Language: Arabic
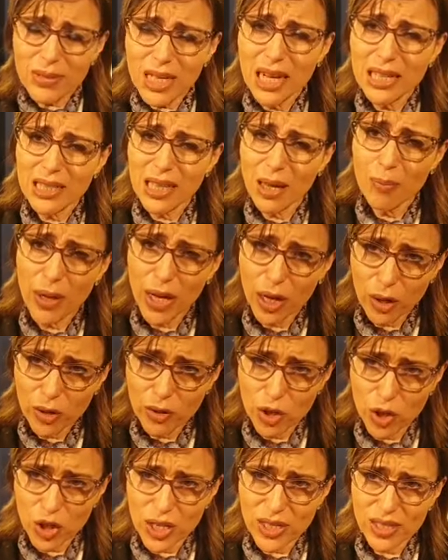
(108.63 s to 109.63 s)
التباعد
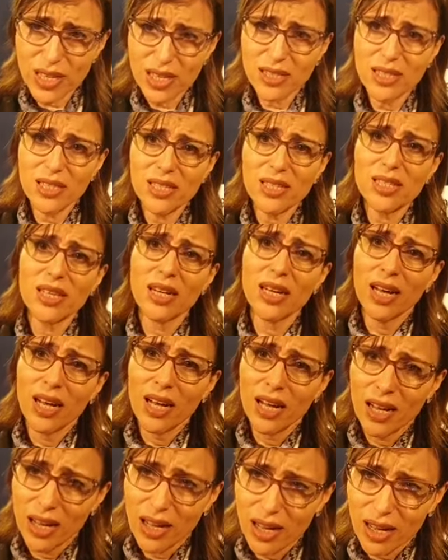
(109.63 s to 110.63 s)
الجسدي
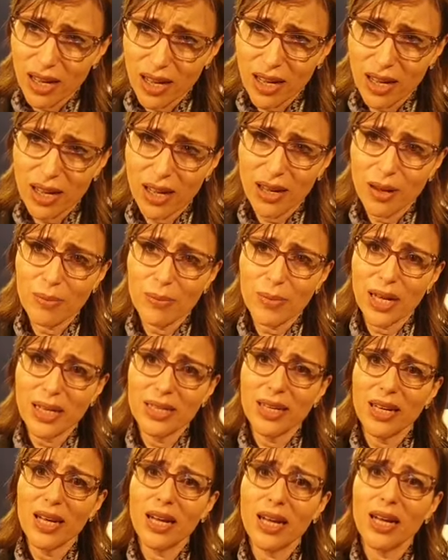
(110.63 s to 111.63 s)
آه،
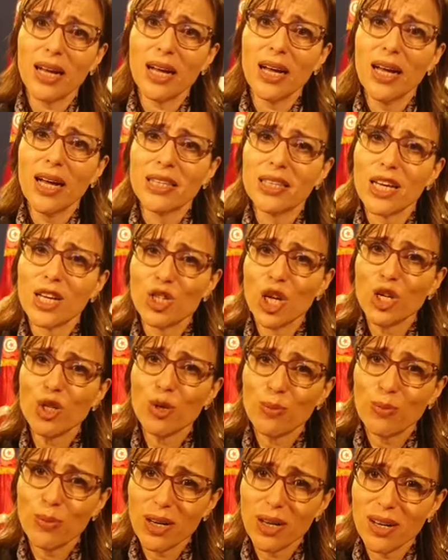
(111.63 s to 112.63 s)
معناها
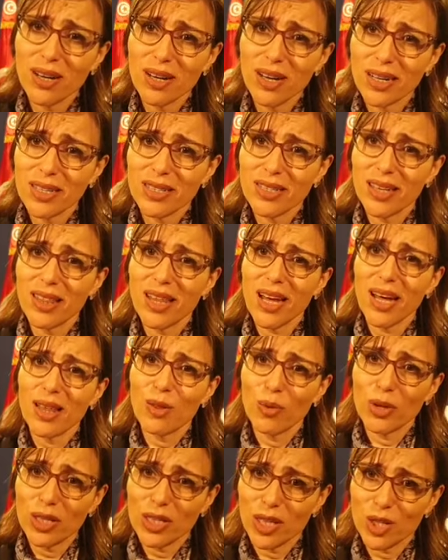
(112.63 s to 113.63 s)
تجنب الاكتظاظ
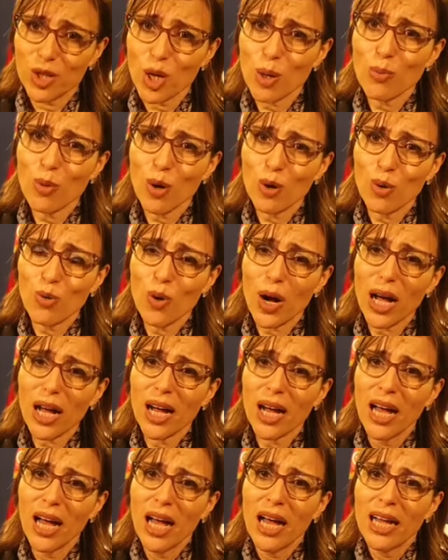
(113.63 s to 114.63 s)
والتجمهر
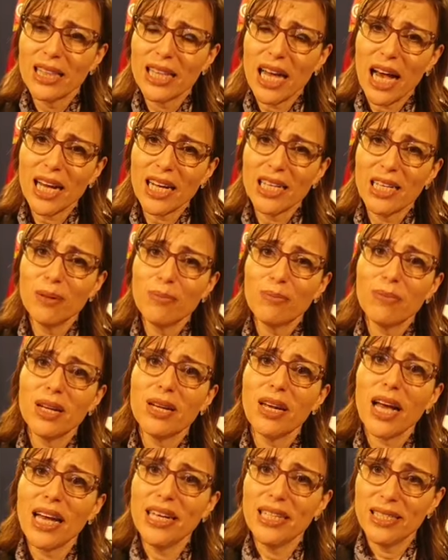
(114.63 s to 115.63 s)
وتعقيم
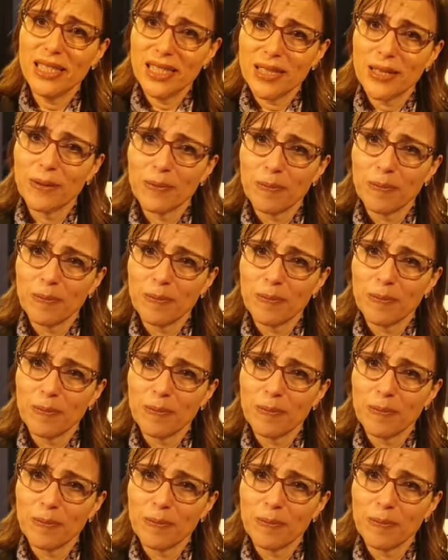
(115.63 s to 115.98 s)
الايدي